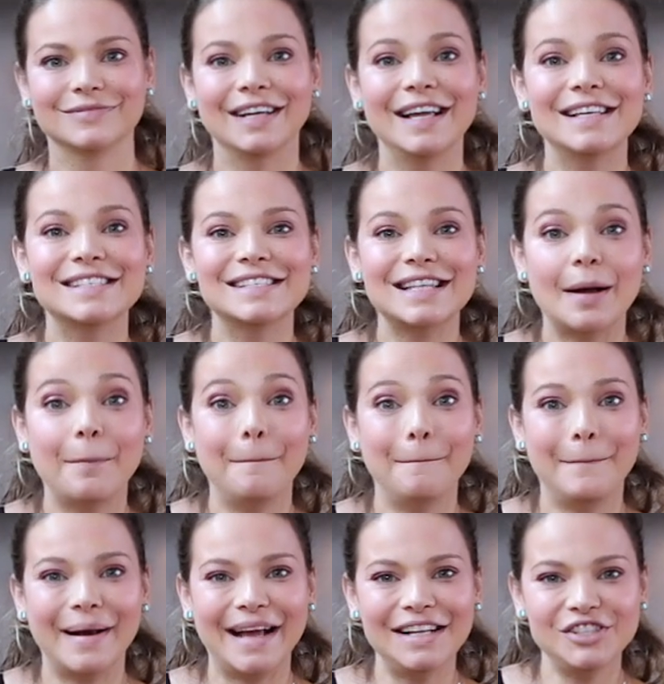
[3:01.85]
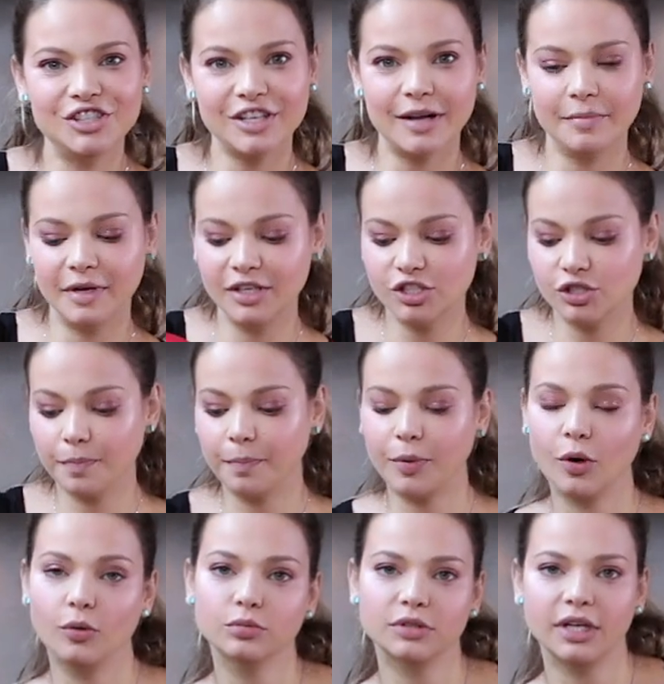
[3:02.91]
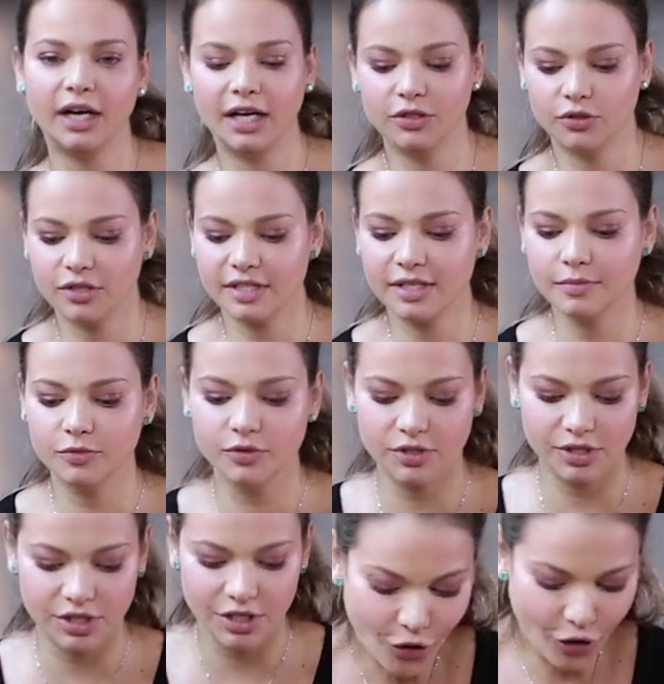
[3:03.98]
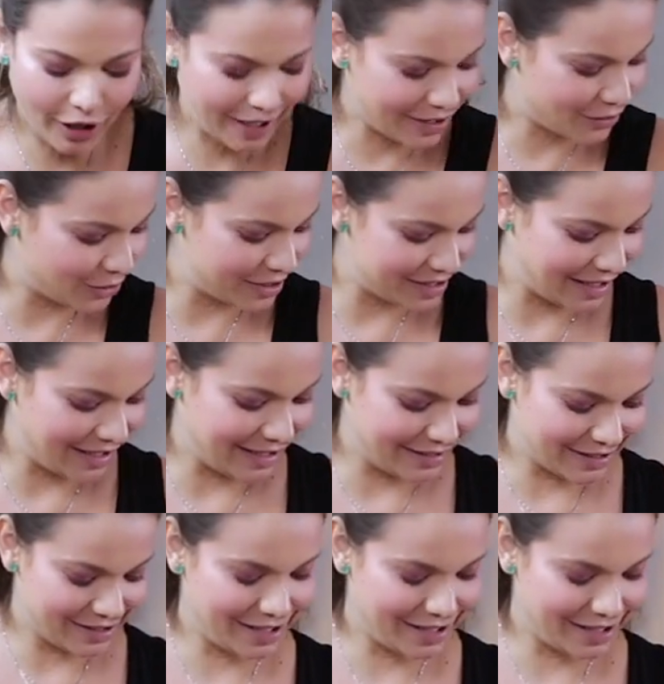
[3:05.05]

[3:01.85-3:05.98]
E está praticamente pronta a nossa mousse. Olha que coisa linda,